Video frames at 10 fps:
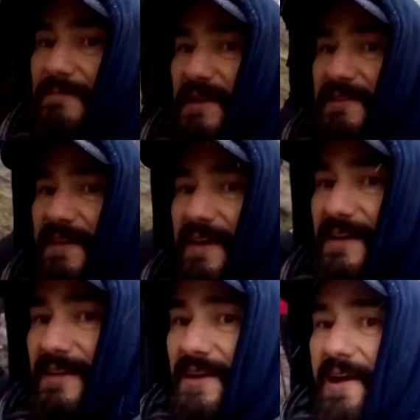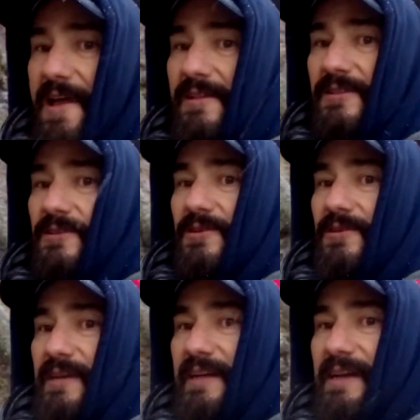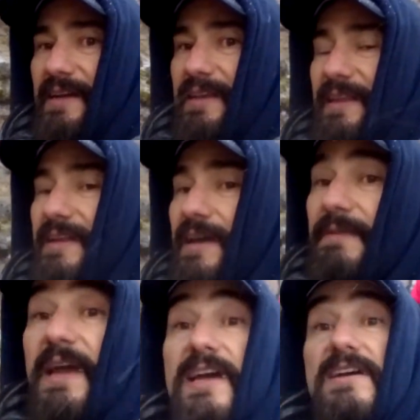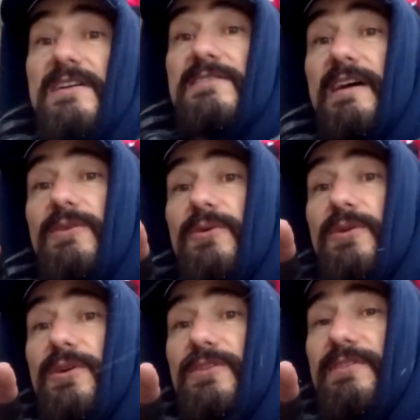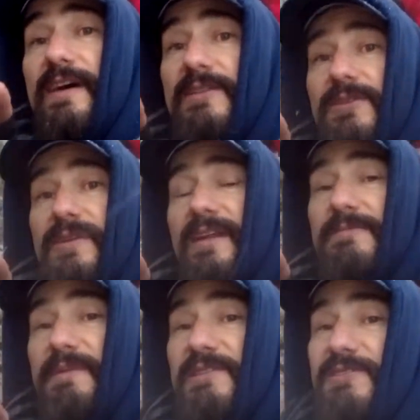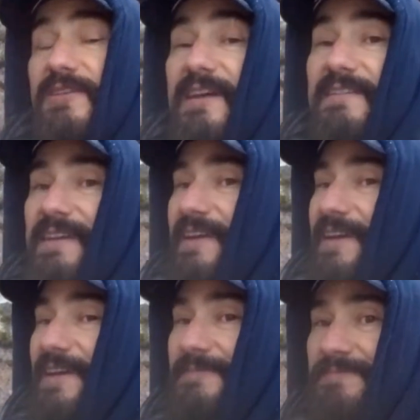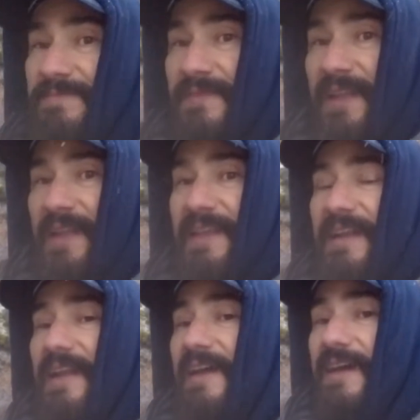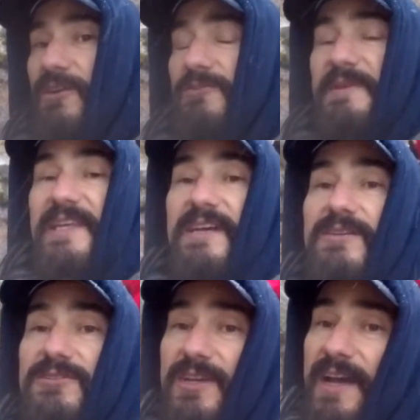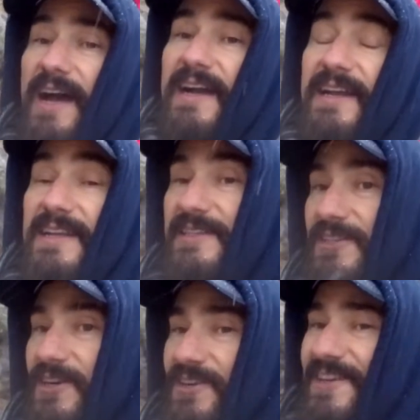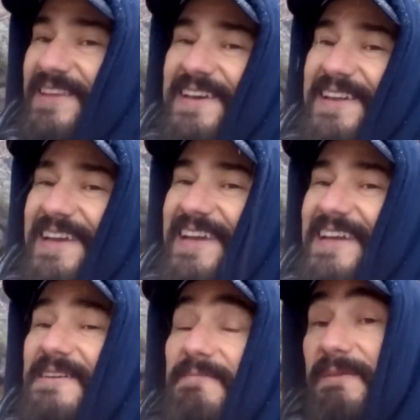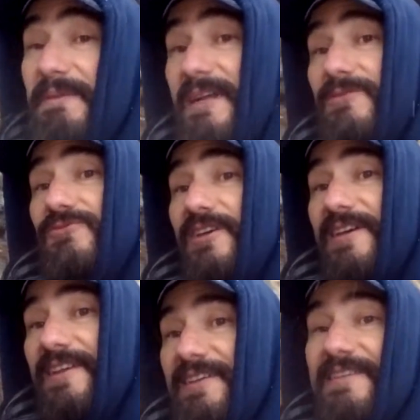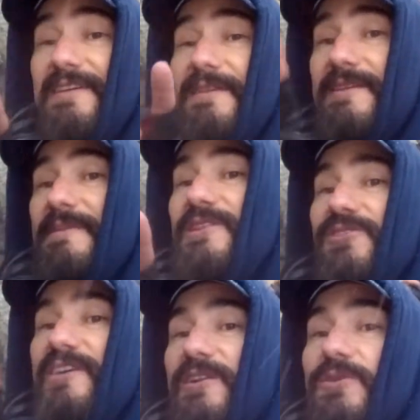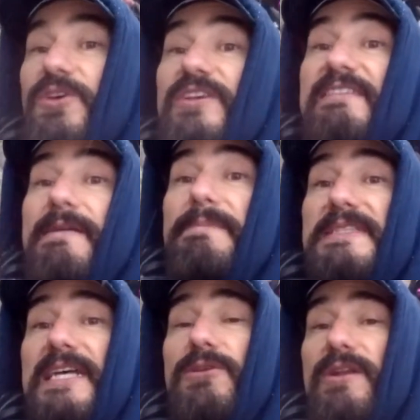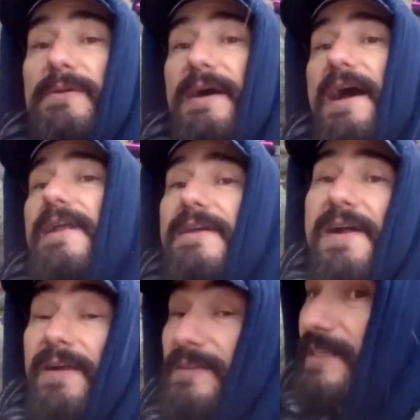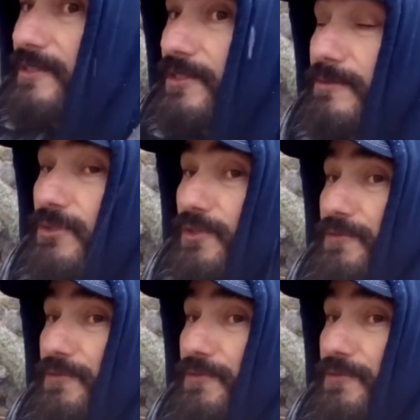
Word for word: a apreciar todo lo que cae de nieve. Saludos a todas las personas que le dan like a los videos. Angelito y Dalí, va para ustedes. Les mando saludos. Ya está empezando a nevar. Está haciendo mucho